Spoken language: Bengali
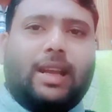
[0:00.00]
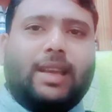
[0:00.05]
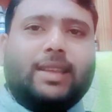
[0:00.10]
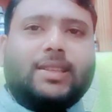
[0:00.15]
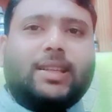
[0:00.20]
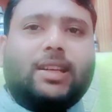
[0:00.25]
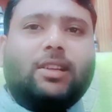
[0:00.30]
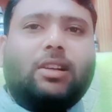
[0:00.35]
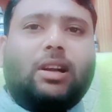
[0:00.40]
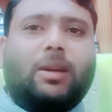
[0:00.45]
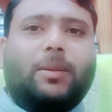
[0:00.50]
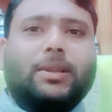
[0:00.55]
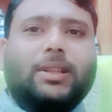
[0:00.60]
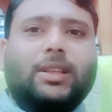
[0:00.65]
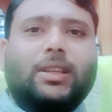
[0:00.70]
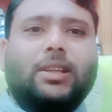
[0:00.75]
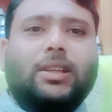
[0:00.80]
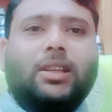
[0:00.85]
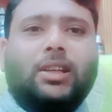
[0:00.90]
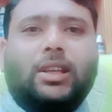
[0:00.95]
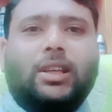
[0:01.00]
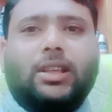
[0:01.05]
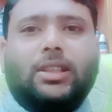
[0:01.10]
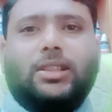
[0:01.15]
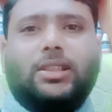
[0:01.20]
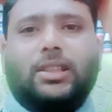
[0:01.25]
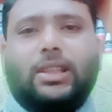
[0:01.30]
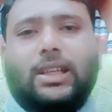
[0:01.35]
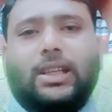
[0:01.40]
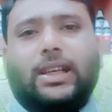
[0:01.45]
এছাড়াও আমাদের
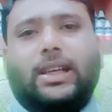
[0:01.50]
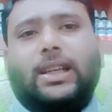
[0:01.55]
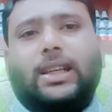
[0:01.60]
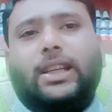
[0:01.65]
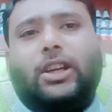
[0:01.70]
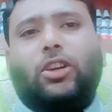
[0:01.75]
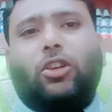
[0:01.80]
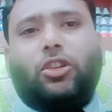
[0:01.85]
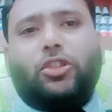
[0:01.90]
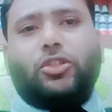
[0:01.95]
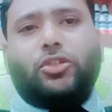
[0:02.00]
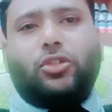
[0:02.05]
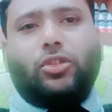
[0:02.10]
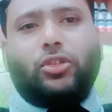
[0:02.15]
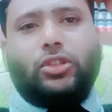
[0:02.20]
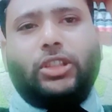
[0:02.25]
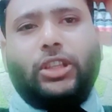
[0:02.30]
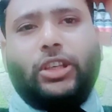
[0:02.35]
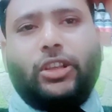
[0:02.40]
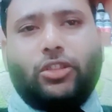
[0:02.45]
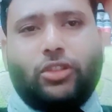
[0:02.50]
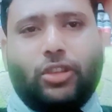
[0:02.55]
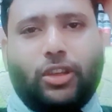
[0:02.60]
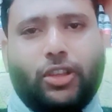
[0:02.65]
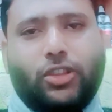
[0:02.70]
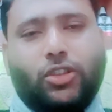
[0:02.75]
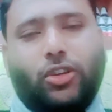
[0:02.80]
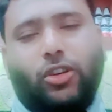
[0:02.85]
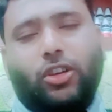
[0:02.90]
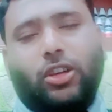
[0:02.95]
নিকটস্থ
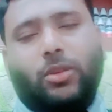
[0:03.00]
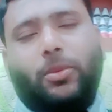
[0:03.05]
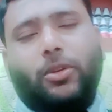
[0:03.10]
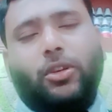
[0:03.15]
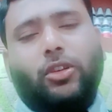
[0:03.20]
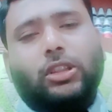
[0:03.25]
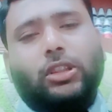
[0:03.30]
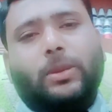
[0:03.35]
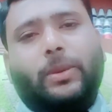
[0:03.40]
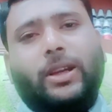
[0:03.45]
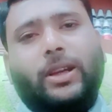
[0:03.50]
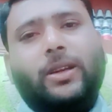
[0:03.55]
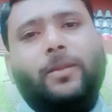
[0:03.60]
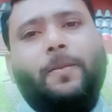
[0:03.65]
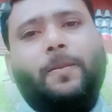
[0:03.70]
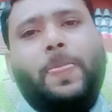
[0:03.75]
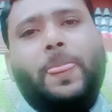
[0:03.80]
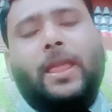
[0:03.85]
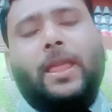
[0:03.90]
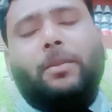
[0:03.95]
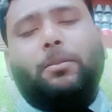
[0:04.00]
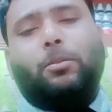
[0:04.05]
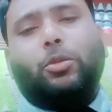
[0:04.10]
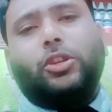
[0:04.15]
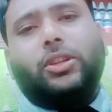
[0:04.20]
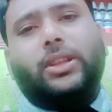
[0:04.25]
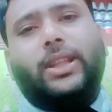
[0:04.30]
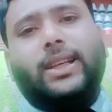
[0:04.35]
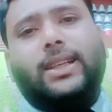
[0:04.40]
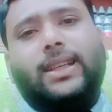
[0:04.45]
চিকিৎসকের শরণাপন্ন হতে পারেন
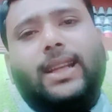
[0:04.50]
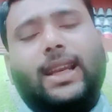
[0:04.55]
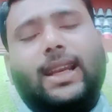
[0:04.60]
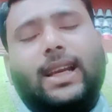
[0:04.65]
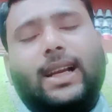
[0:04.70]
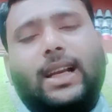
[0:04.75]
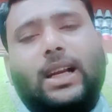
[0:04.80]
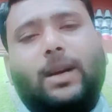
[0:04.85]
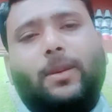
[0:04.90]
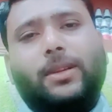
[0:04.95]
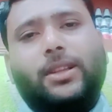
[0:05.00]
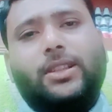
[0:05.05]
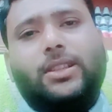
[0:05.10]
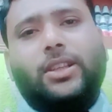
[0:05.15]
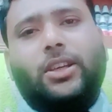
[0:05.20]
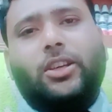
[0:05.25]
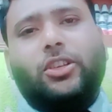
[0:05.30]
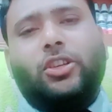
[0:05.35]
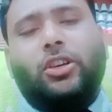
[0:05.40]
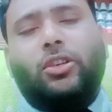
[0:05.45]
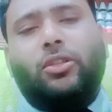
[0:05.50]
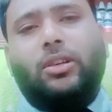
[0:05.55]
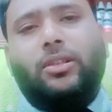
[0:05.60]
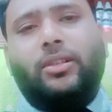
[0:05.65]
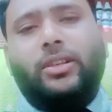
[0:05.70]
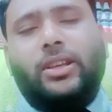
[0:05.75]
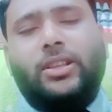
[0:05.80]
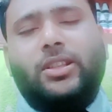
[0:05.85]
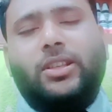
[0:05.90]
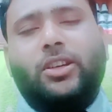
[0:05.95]
প্রত্যেকটি এলাকায় আমাদের চিকিৎসক
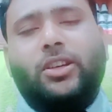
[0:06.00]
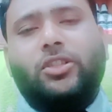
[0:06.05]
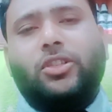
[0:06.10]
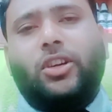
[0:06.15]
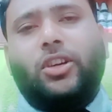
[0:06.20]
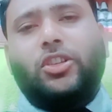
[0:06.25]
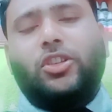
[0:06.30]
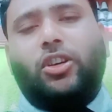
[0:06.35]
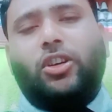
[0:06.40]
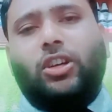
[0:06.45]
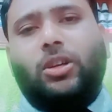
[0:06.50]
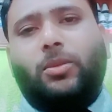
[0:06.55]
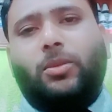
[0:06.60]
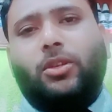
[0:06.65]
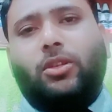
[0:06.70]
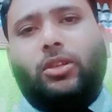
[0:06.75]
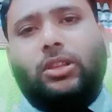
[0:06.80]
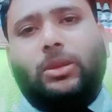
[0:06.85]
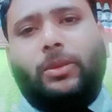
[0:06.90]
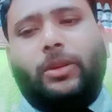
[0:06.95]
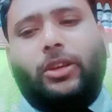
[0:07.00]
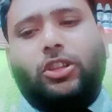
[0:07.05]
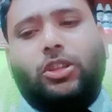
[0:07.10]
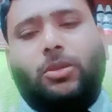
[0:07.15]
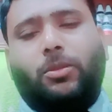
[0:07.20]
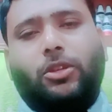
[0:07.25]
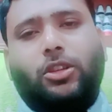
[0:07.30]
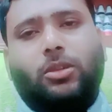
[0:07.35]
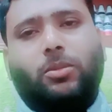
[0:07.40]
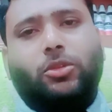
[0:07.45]
রয়েছে সেই চিকিৎসকের শরণাপন্ন হতে পারে
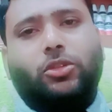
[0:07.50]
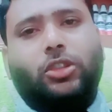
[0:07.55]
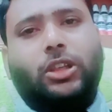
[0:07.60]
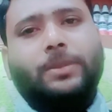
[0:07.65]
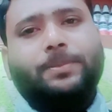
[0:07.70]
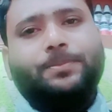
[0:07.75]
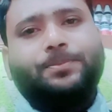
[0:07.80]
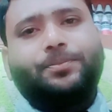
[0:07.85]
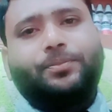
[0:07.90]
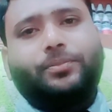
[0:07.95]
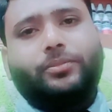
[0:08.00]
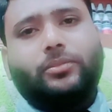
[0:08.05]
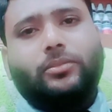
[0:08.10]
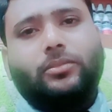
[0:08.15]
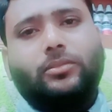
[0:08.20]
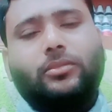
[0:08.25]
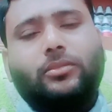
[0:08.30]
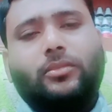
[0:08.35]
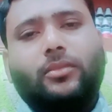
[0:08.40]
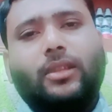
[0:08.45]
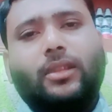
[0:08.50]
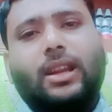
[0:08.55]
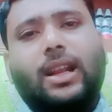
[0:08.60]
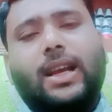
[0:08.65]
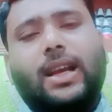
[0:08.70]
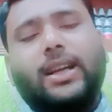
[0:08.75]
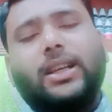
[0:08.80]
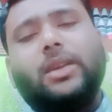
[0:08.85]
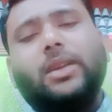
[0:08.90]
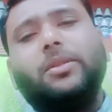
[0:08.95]
সম্মানিত বন্ধুরা
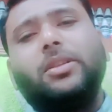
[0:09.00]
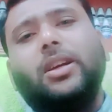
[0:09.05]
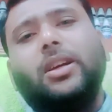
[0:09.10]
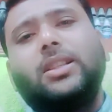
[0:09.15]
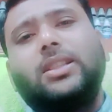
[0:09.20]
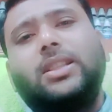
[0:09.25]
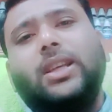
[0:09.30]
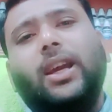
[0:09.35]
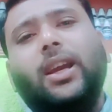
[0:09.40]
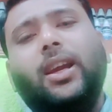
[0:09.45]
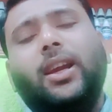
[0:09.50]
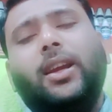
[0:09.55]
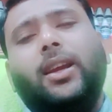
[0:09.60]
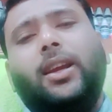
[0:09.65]
আরেকটি বিষয় হচ্ছে